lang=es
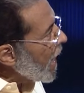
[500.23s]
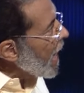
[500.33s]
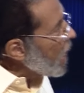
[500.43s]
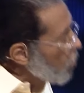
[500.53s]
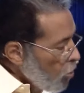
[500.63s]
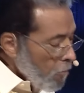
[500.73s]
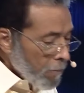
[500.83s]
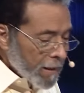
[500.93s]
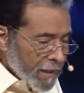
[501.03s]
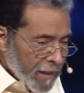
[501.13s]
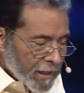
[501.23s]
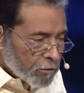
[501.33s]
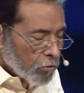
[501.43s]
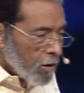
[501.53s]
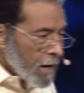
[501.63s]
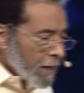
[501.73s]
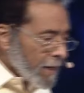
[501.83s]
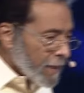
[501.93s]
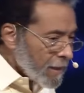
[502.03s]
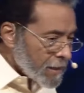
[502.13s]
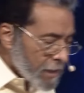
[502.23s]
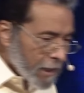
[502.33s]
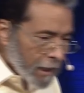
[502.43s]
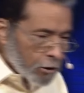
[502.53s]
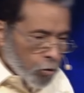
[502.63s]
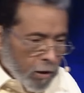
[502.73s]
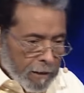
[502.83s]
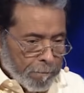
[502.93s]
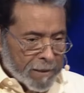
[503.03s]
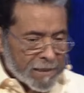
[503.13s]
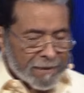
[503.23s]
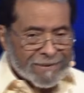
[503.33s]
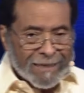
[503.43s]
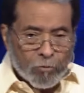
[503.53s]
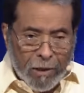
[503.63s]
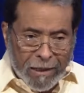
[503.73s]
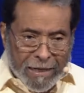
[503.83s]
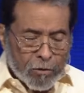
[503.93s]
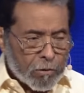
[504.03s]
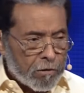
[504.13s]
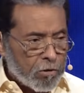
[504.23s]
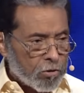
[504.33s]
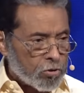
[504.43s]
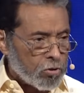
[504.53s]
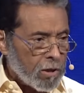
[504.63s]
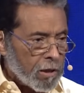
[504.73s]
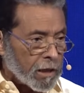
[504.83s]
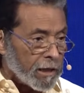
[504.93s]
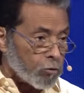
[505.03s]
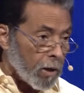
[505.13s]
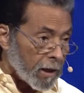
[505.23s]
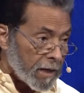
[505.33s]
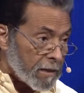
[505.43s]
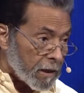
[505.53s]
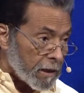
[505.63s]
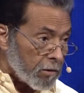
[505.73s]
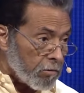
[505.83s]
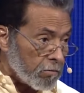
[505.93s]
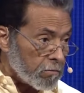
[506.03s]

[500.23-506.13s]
en nombre de Cristo. Quiere decir que estoy representando el reino de Dios. Cristo es el rey del reino.